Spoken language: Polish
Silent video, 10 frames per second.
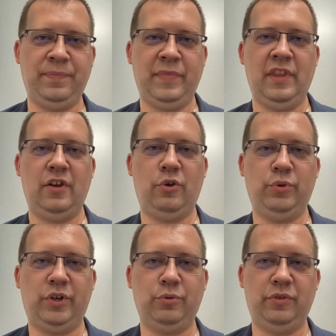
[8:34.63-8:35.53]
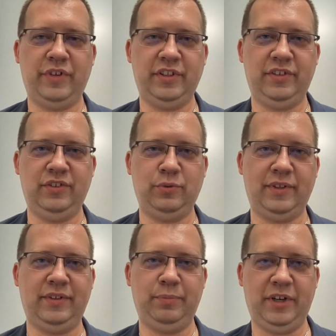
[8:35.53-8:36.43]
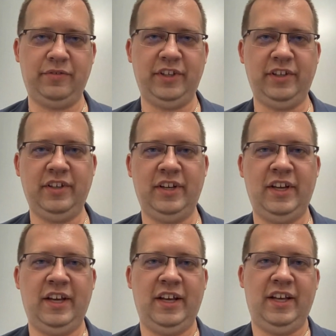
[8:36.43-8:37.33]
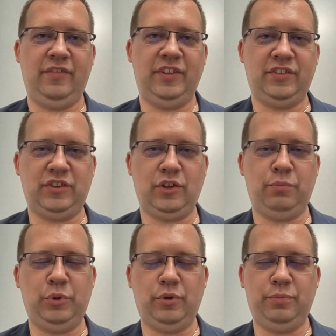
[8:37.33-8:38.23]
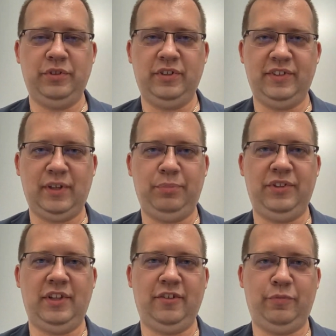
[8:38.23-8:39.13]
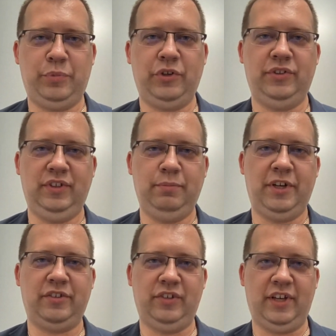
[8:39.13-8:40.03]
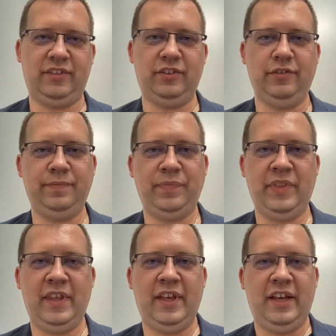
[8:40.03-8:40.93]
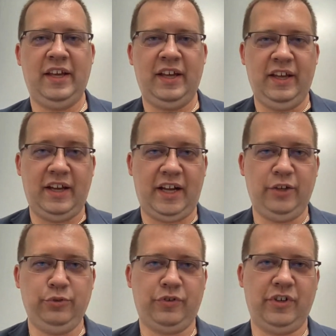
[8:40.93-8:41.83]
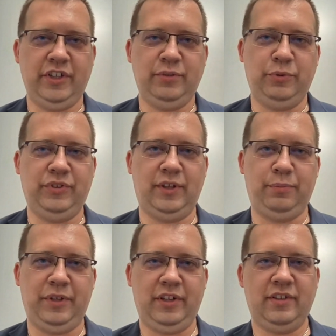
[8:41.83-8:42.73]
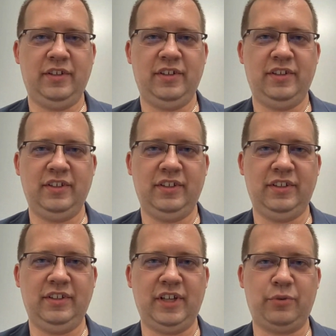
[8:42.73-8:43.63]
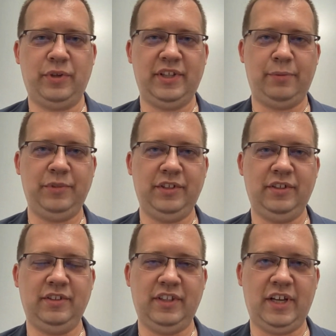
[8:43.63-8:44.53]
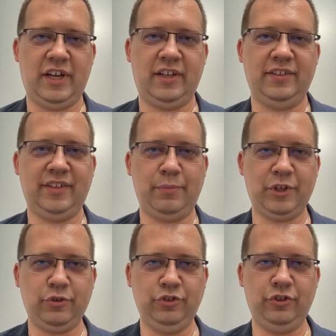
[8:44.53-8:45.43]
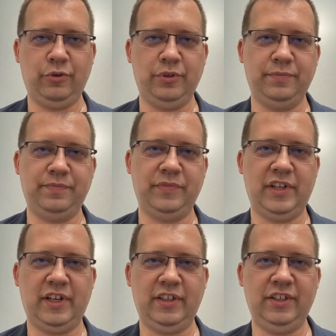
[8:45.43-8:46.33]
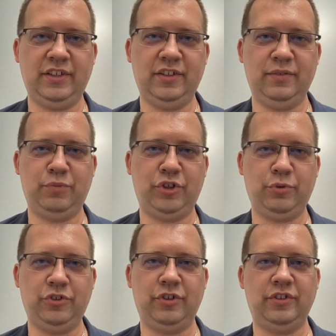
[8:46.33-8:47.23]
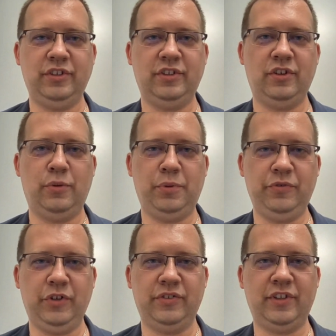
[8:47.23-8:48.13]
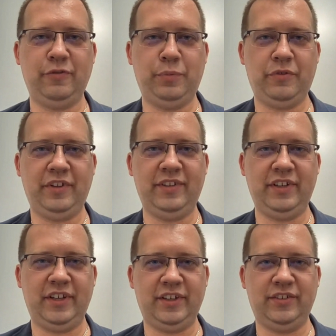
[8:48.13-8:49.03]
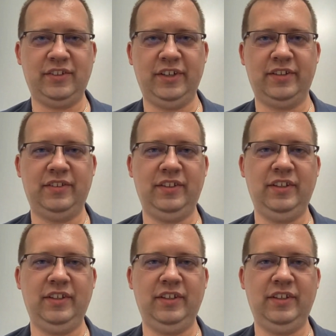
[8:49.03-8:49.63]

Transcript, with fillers: o uregulowanej sytuacji prawnej. Więc to byłoby zapisane wprost i bardzo jasno. Ale już w kolejnym ustępie y, nakładamy na same kościoły, na ich przełożonych obowiązek wprowadzania restrykcji